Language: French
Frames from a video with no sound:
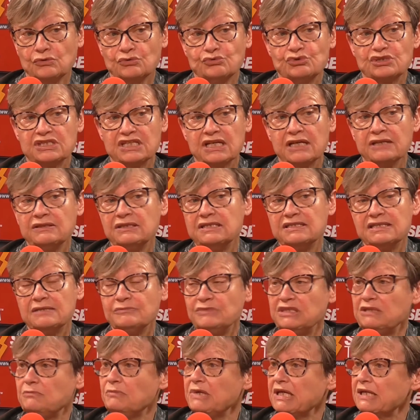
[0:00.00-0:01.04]
au sein des
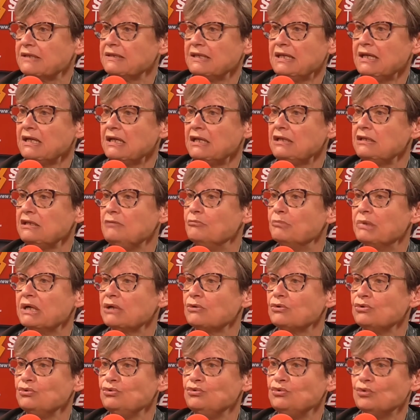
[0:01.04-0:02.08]
Amis de Bernay, elle n'est pas
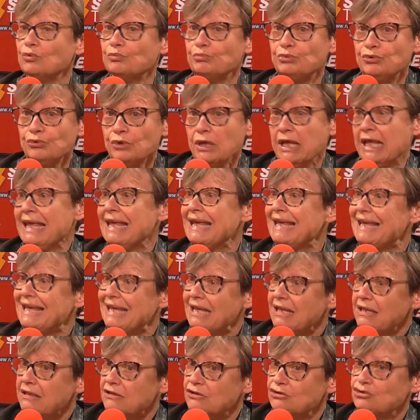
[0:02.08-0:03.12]
connue non plus,
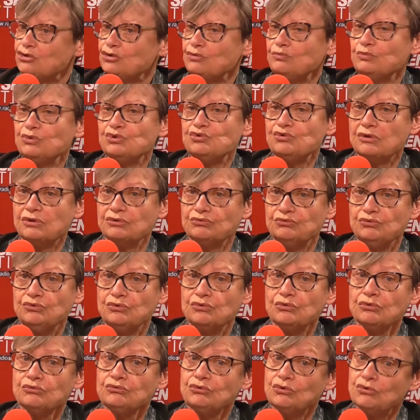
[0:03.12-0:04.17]
je me suis rendu
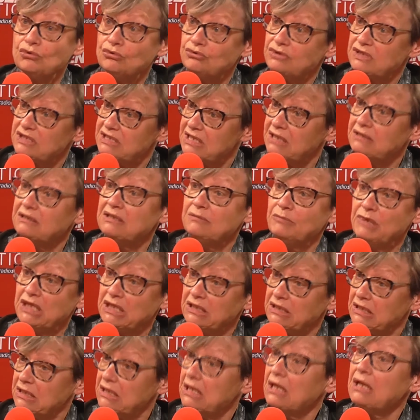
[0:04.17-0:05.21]
compte qu'au sein des
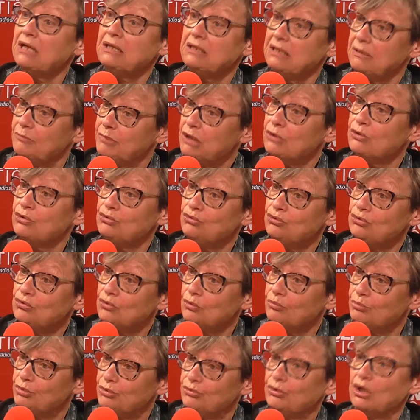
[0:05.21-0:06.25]
Bernéens, elle n'est pas connue
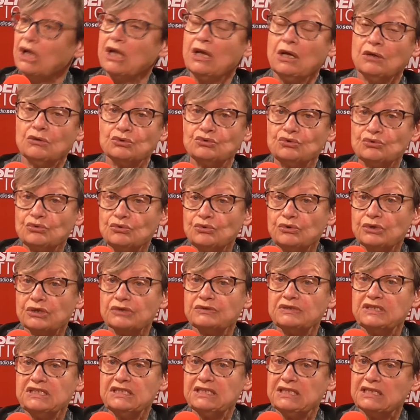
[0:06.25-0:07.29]
non plus. Quand on leur
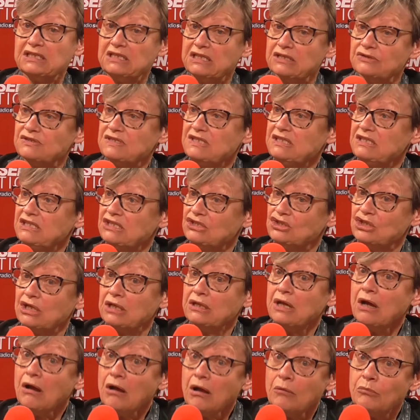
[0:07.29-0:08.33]
dit qu'il y a une cité
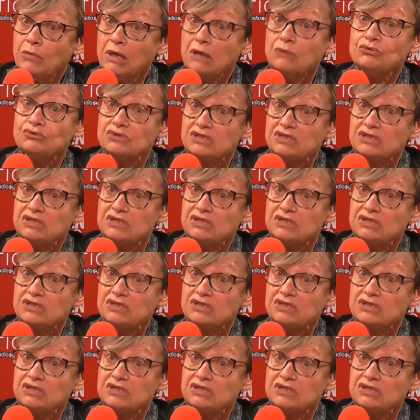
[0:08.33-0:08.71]
jardin, ah oh ben où